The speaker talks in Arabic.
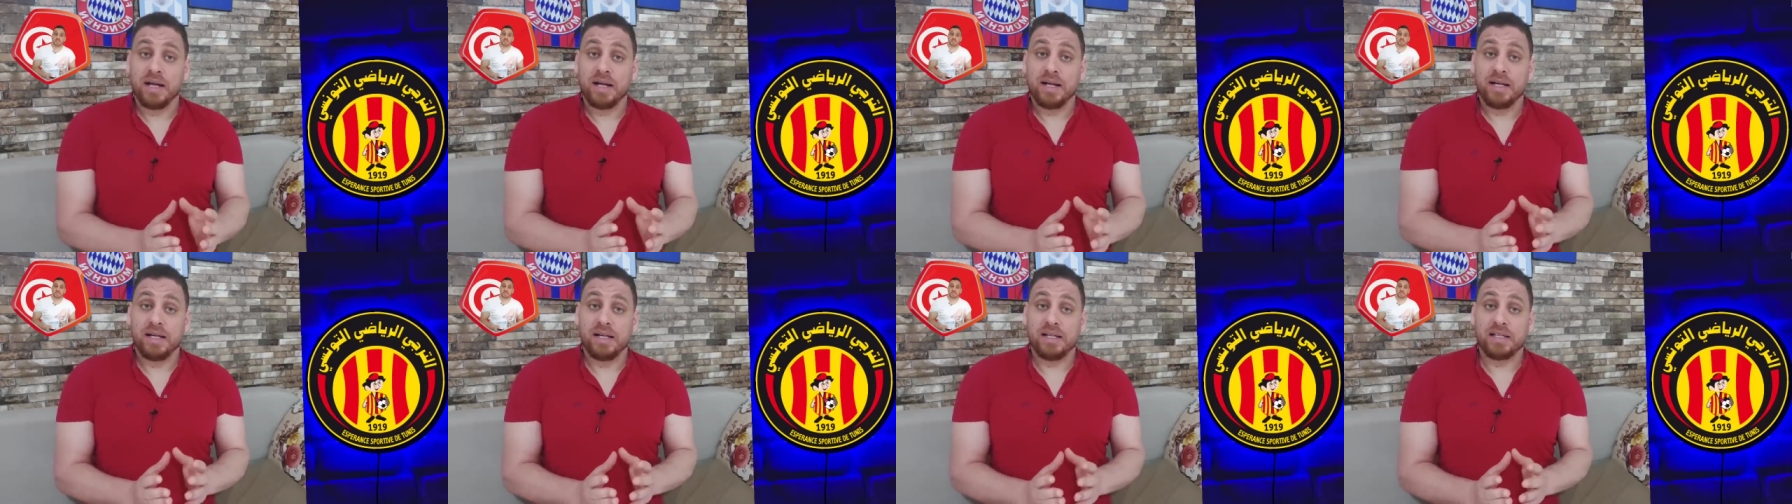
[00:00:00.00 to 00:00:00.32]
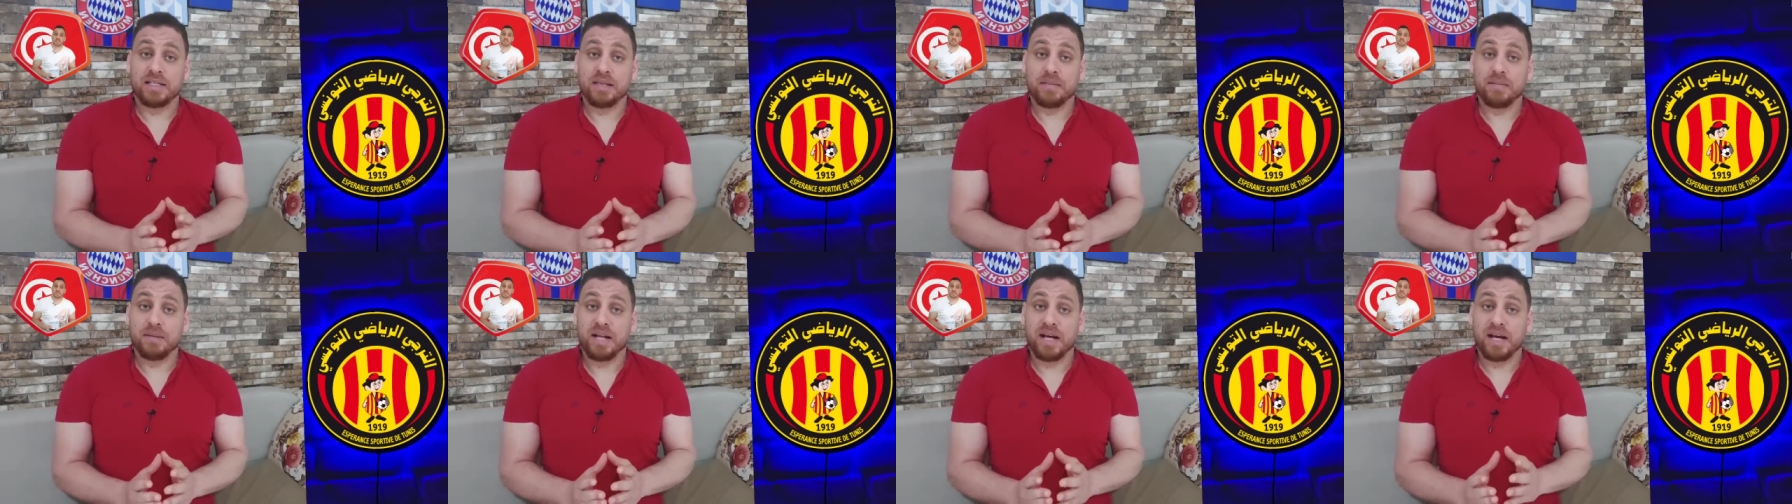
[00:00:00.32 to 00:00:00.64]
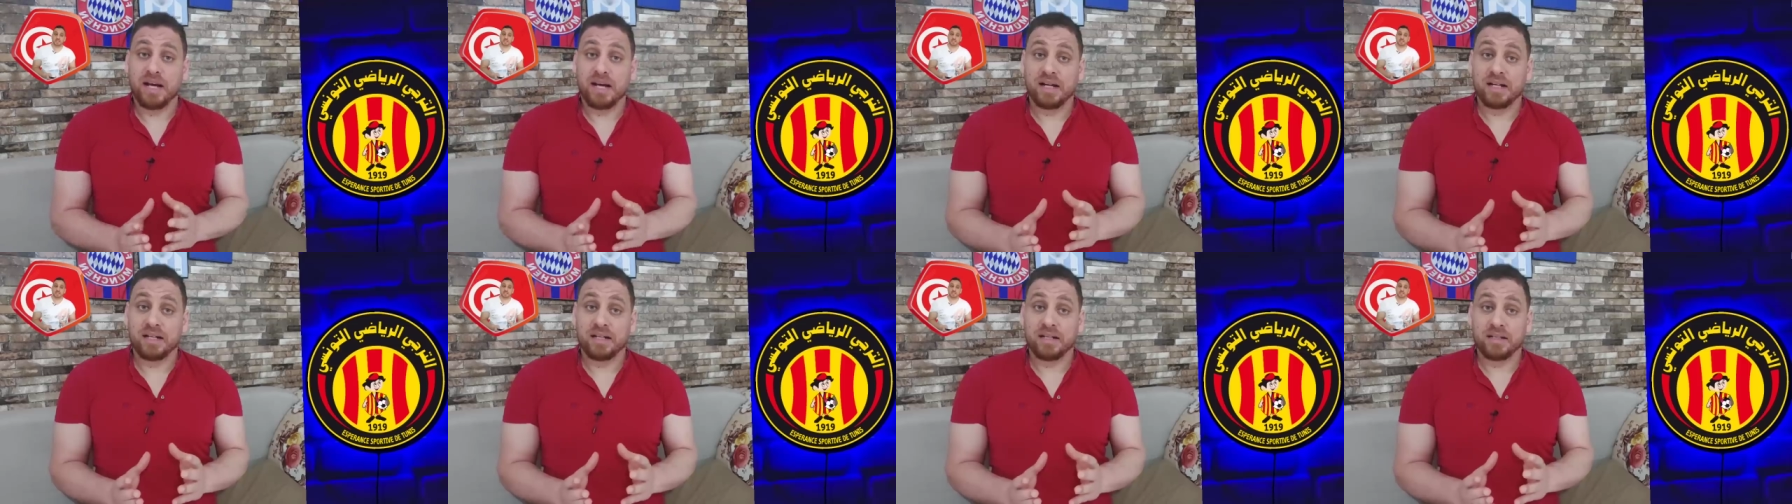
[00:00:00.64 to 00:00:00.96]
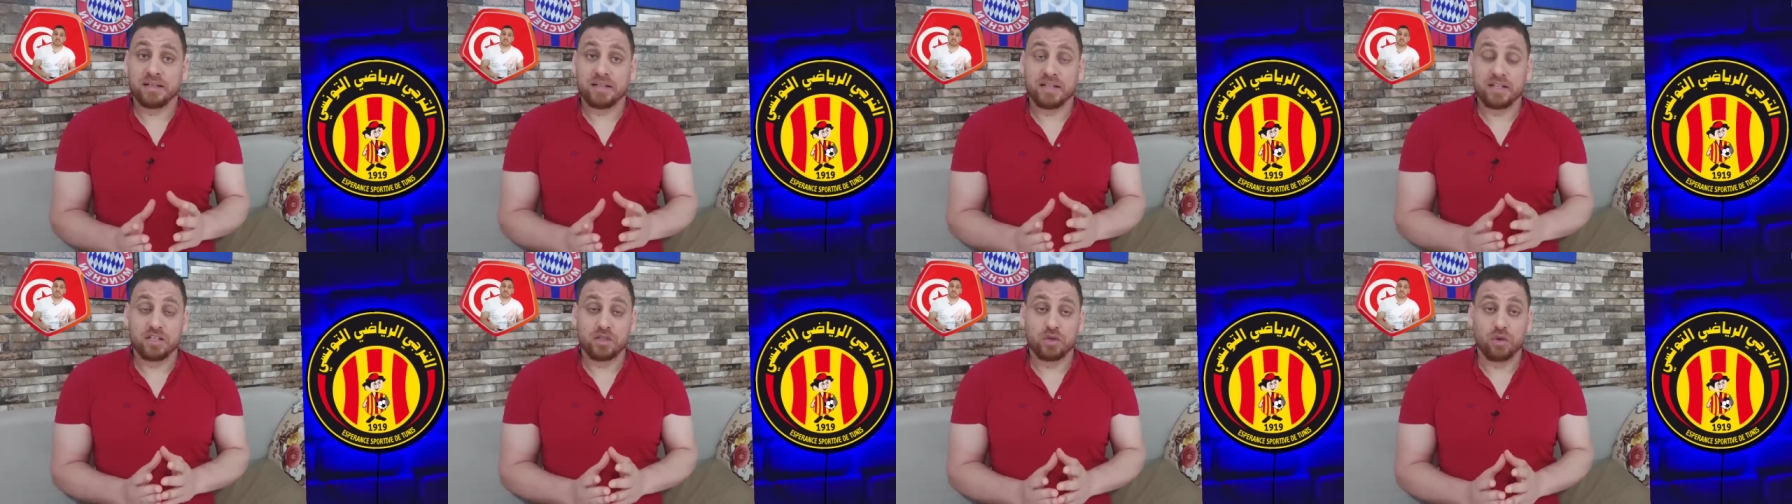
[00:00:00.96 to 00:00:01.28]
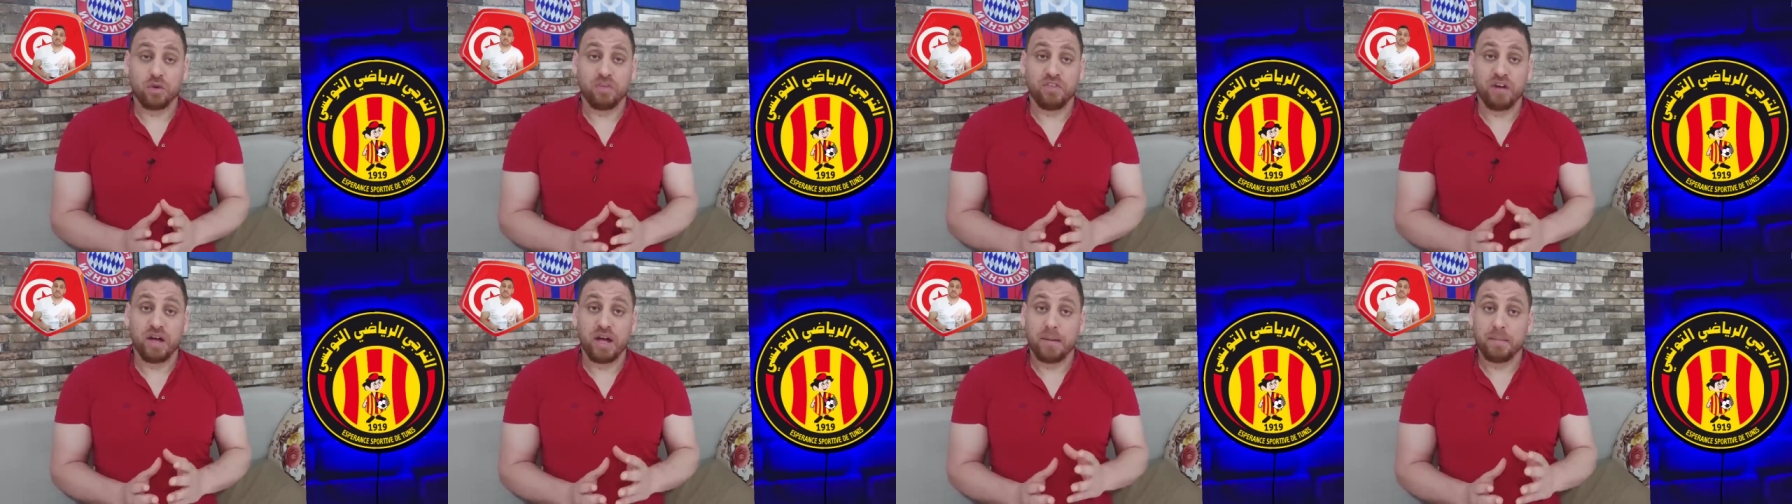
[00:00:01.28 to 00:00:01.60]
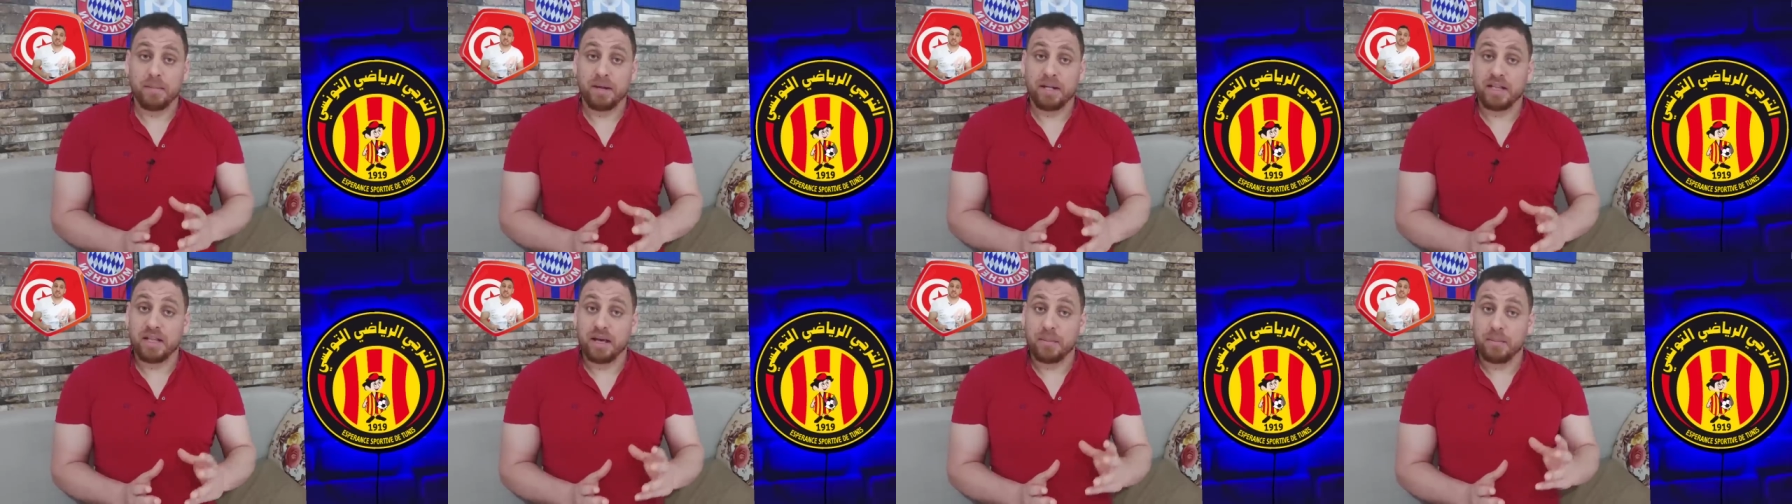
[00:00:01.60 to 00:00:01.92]
يلزمنا ان ننتصروا فيها
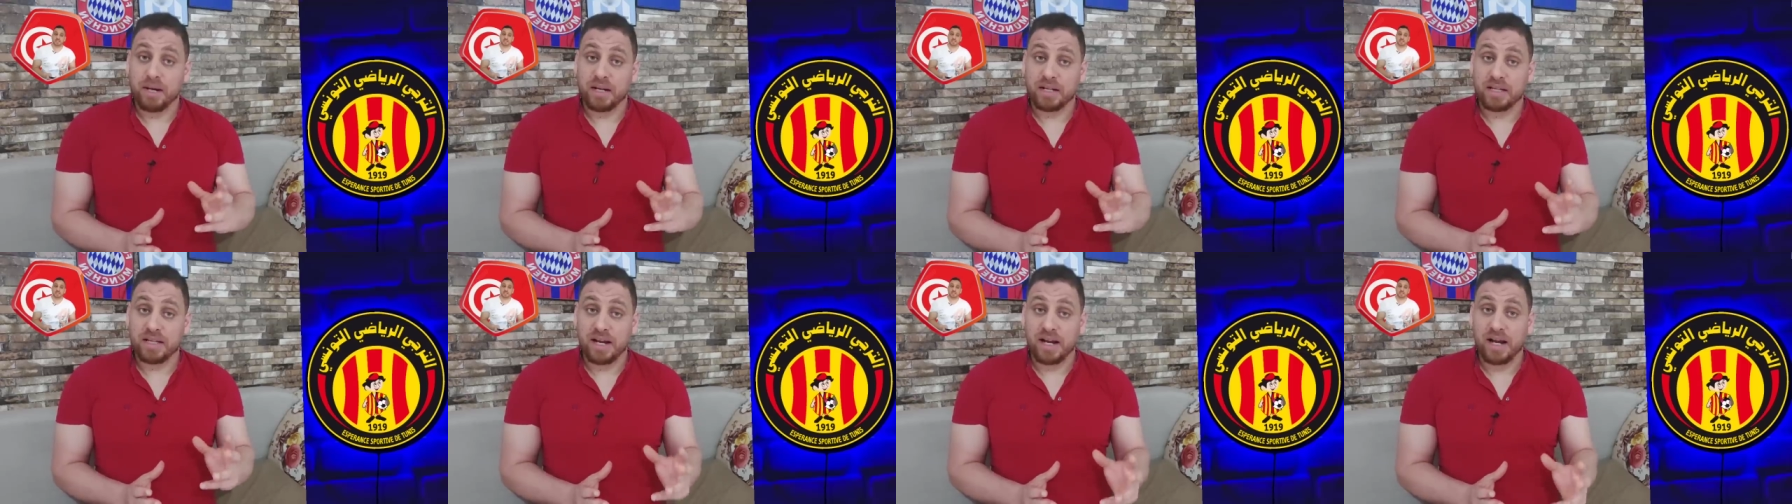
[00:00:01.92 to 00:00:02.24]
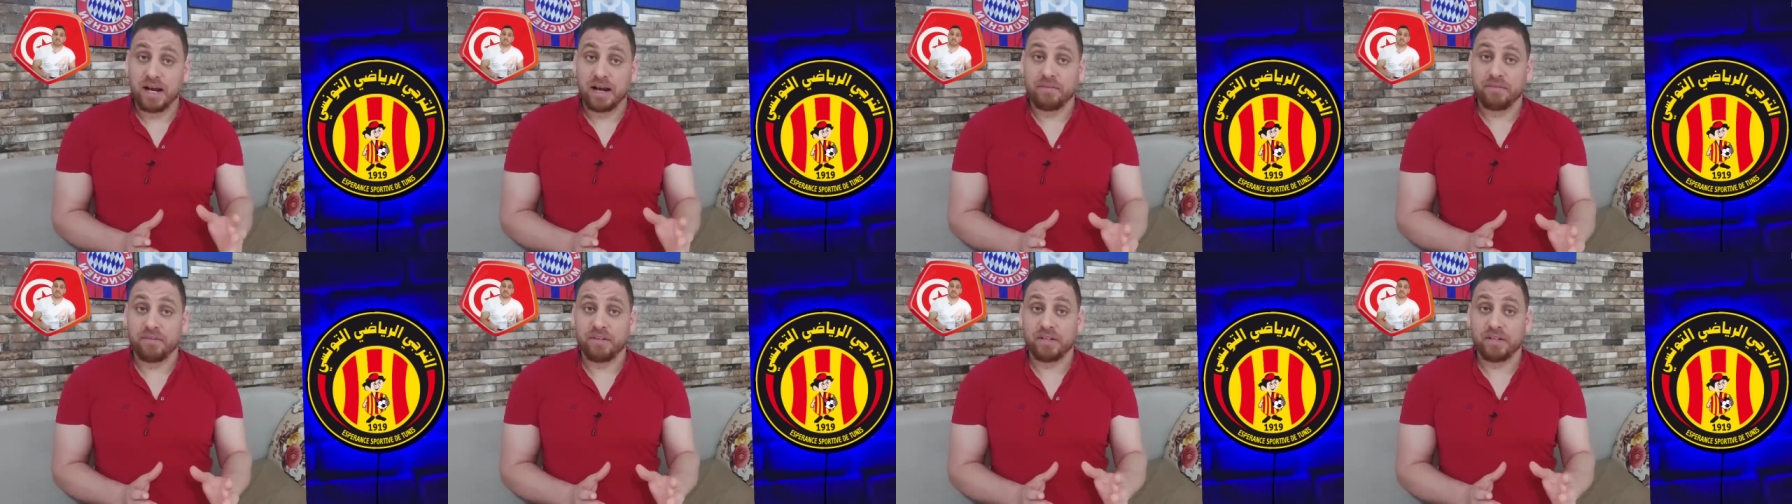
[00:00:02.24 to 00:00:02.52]
ما دامك تلعب